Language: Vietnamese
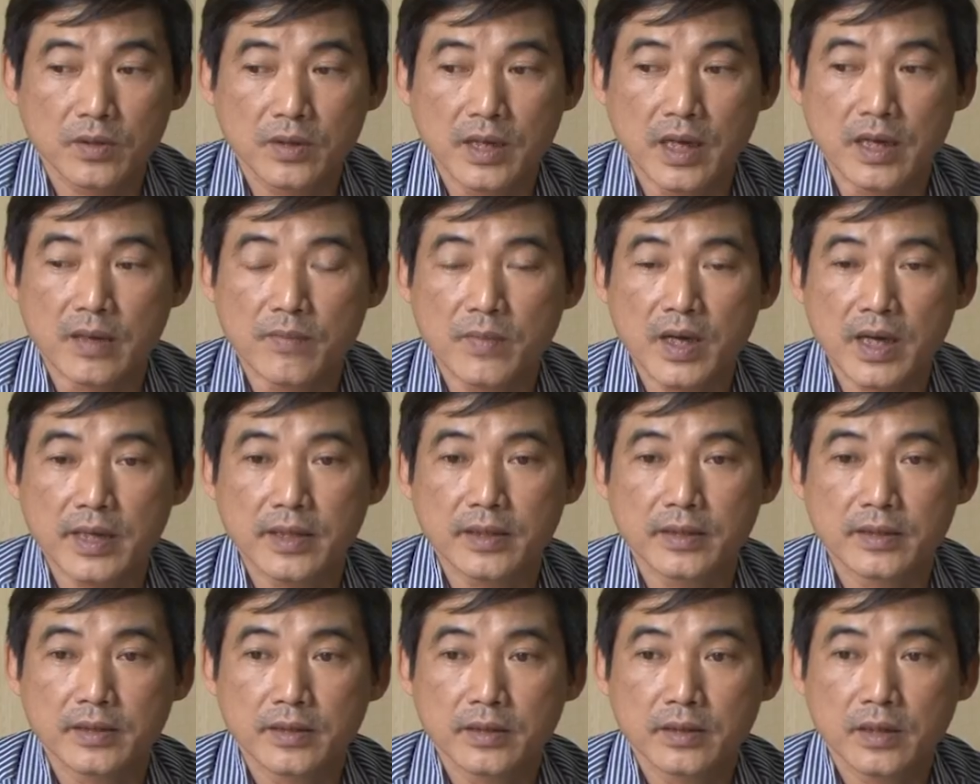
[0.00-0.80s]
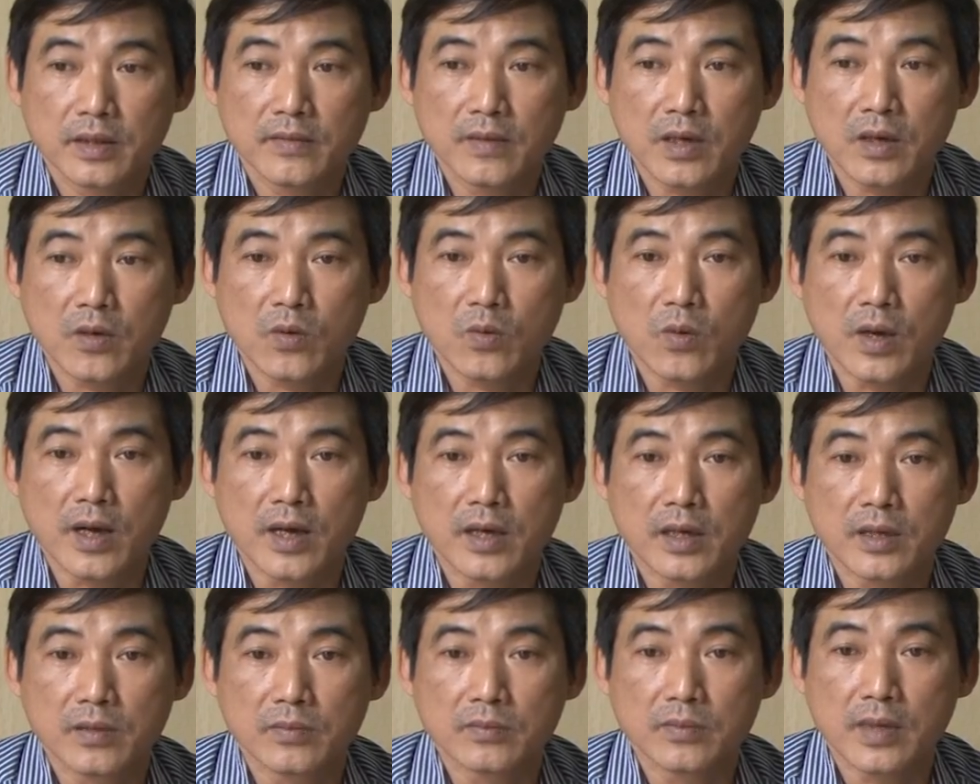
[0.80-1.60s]
đẩy mạnh cái việc
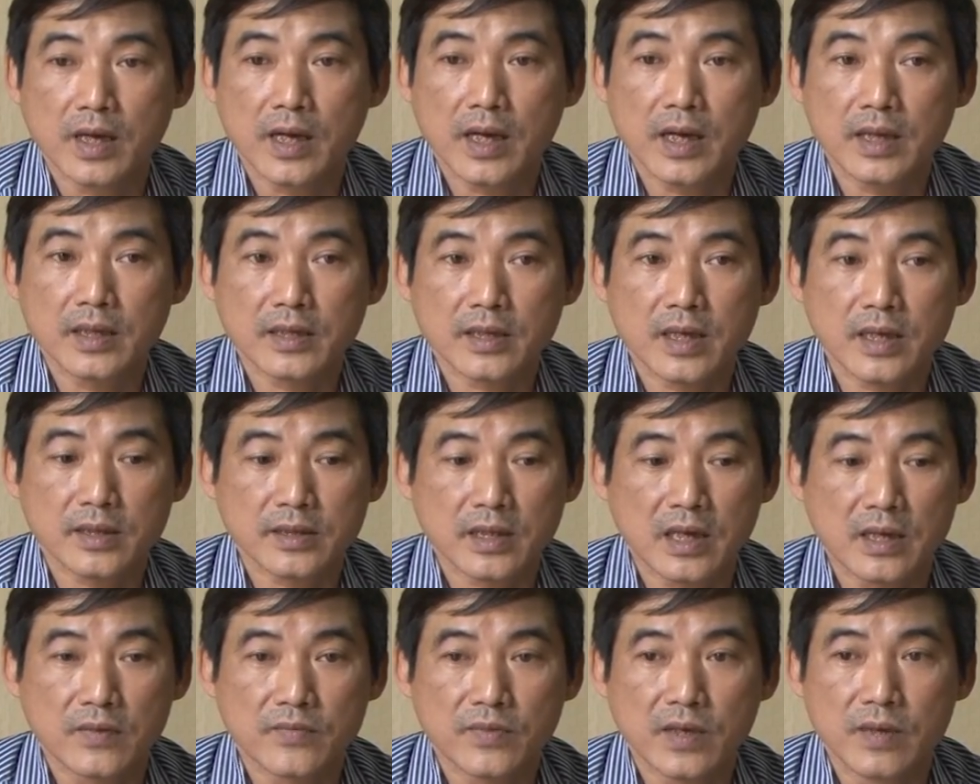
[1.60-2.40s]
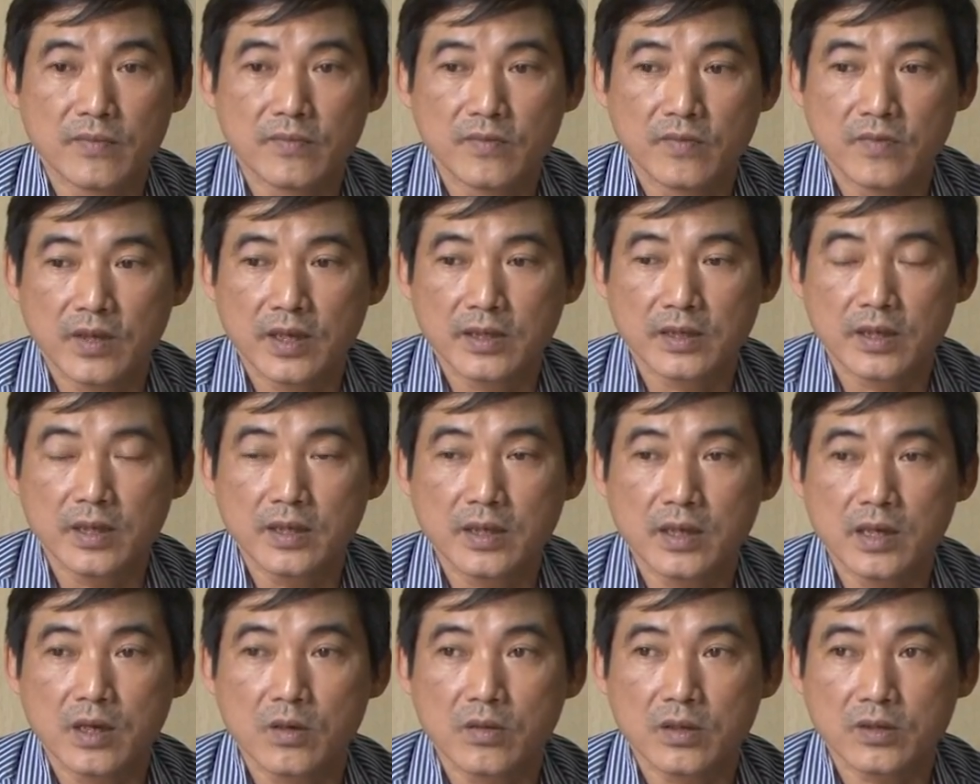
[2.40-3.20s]
quảng bá các sản phẩm và giới
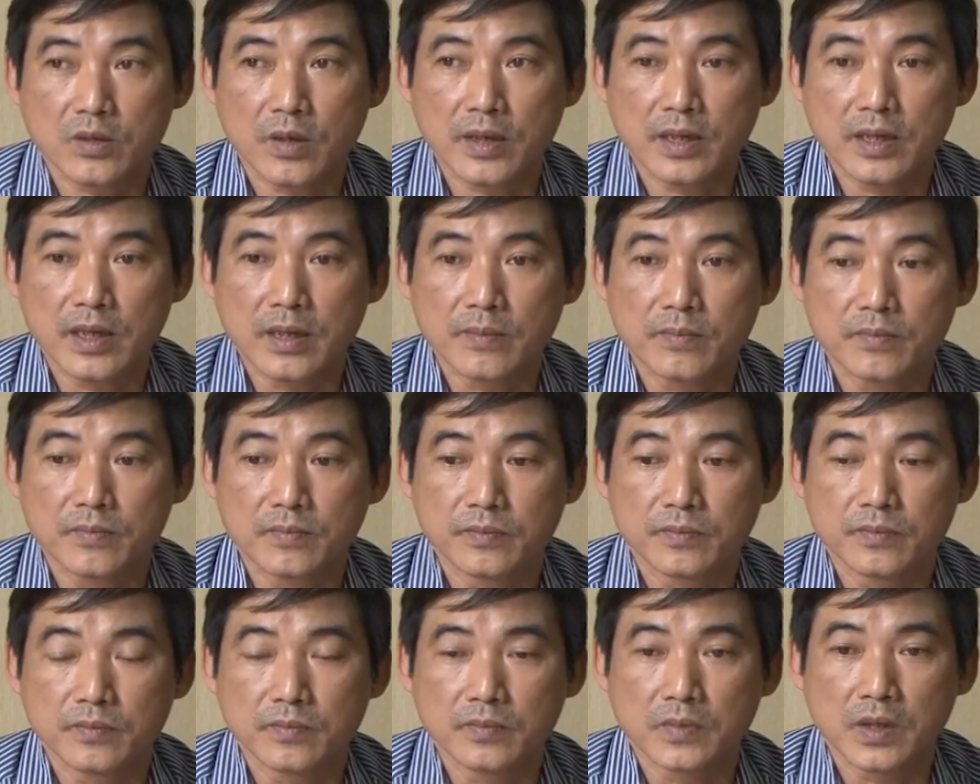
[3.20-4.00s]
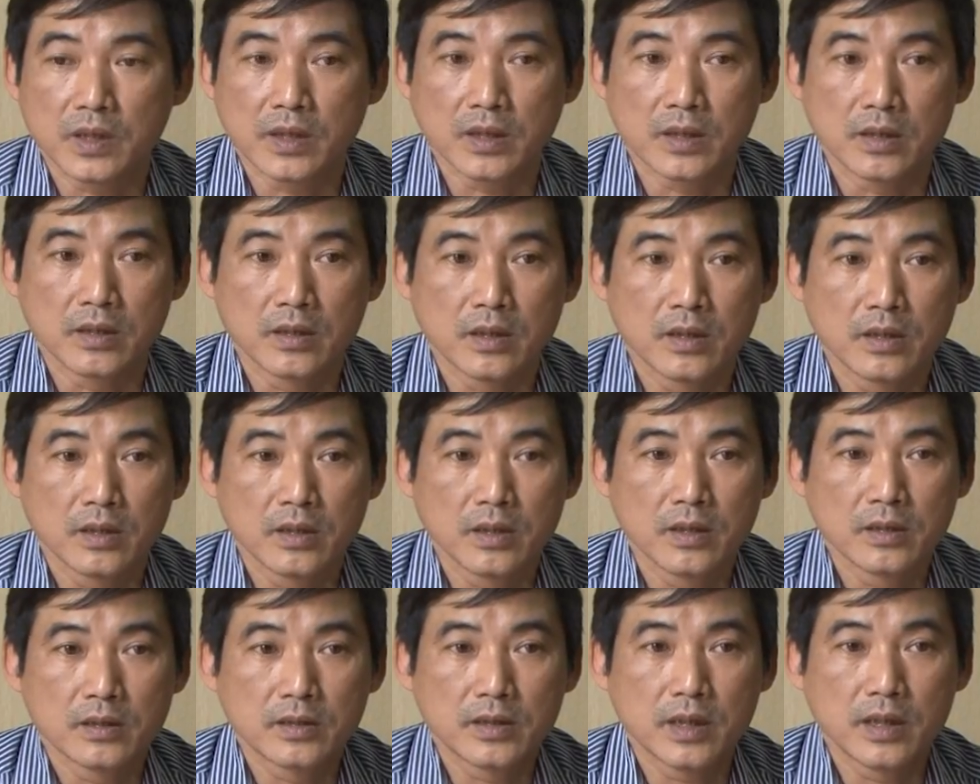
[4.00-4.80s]
thiệu các doanh nghiệp mà
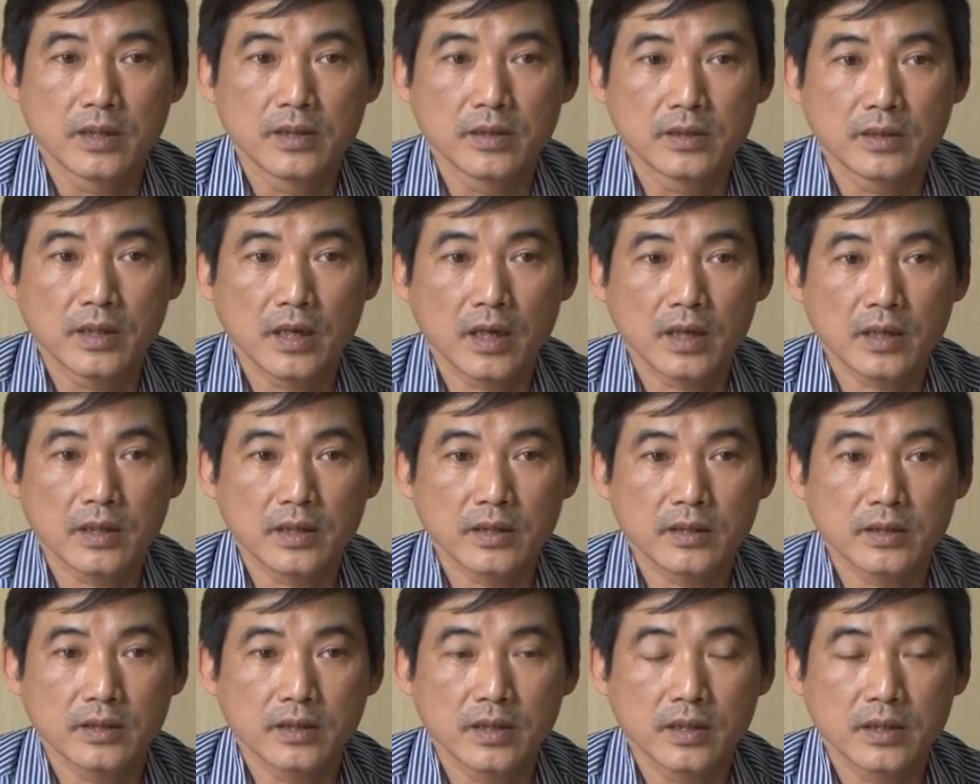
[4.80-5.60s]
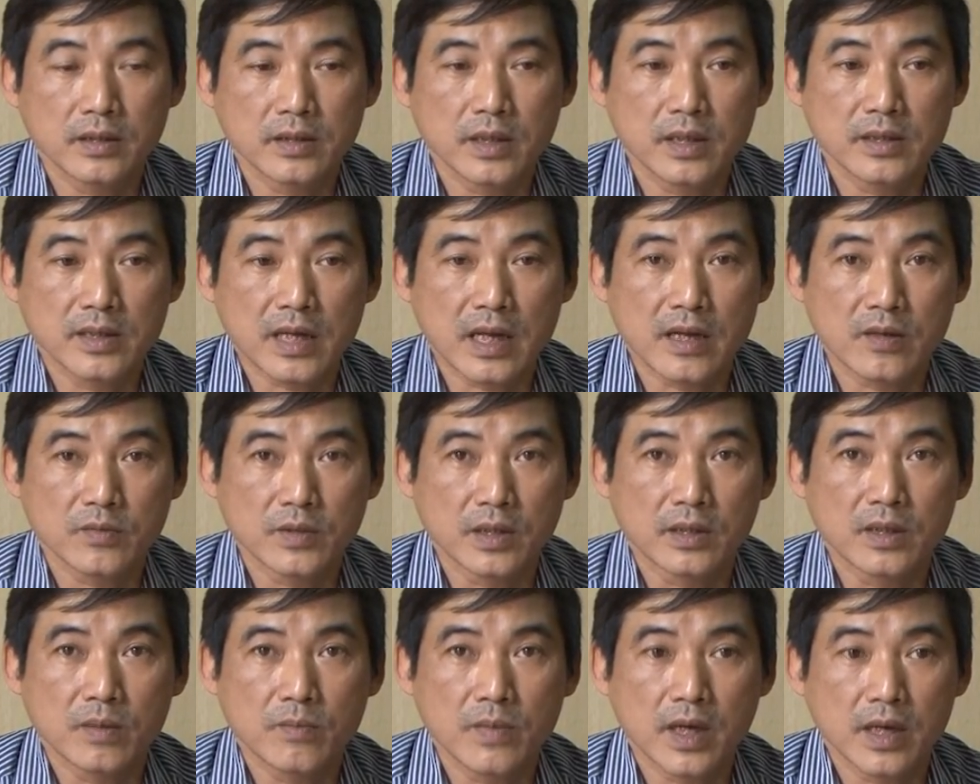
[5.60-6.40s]
trên các à, trên sàn giao
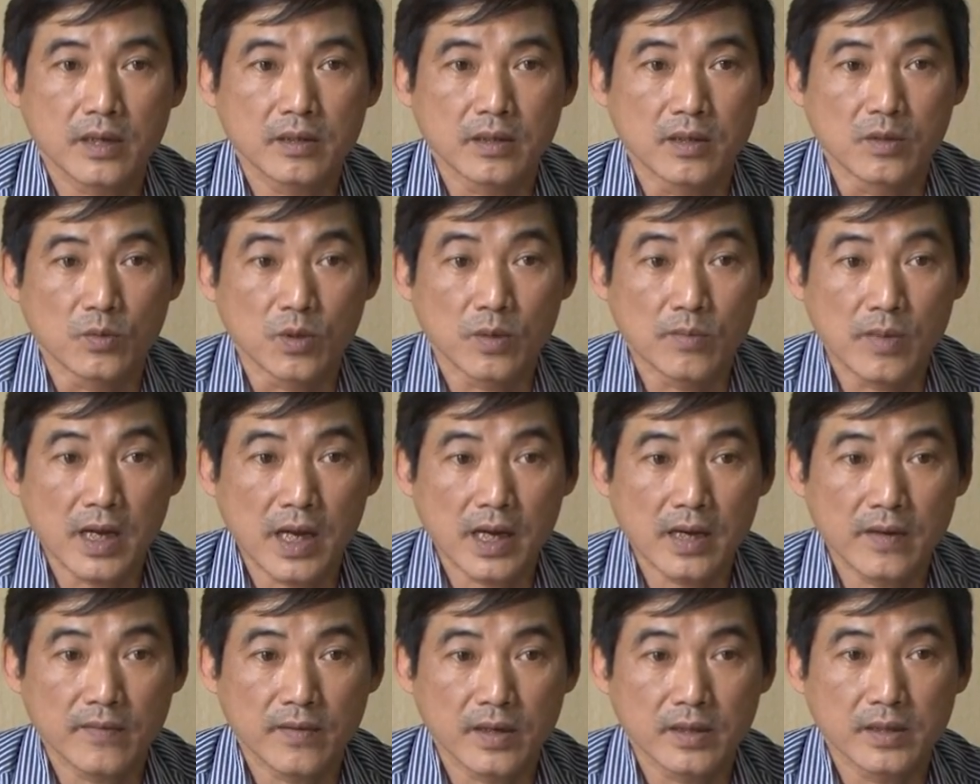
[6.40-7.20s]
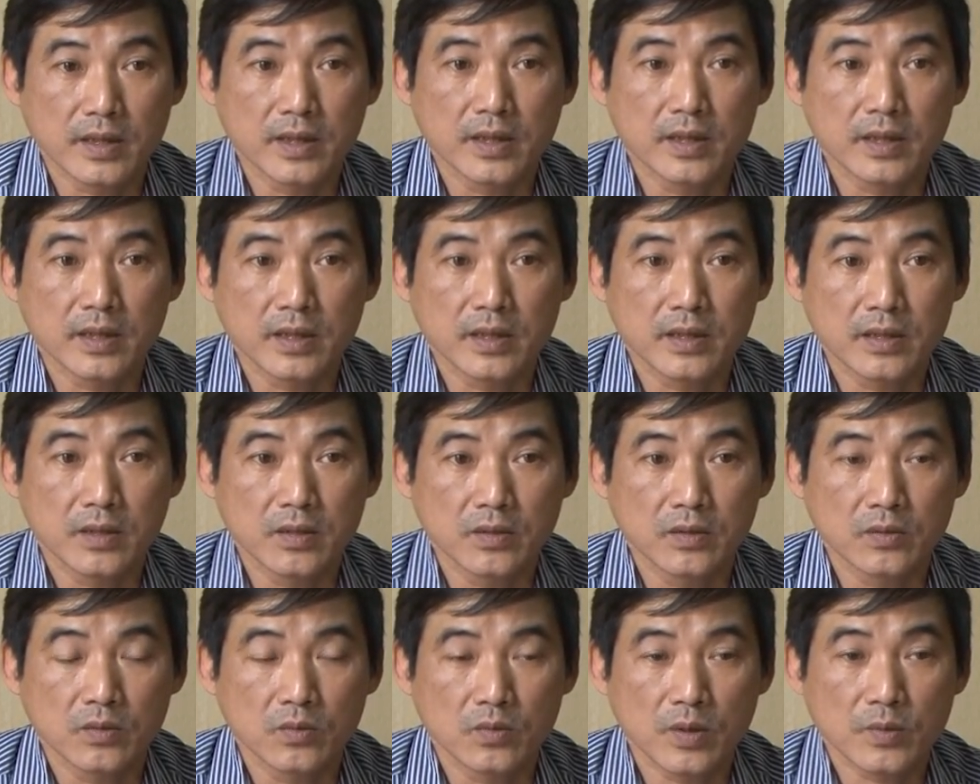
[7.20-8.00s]
dịch thương mại điện tử Yên Bái và trên cái
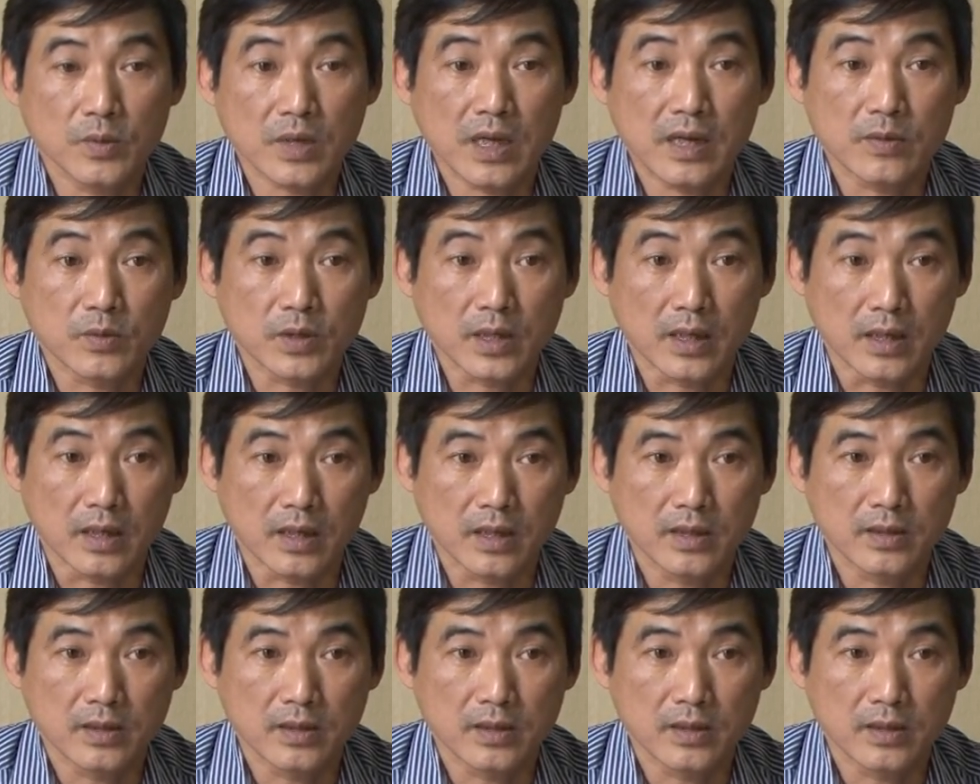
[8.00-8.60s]
website của sở.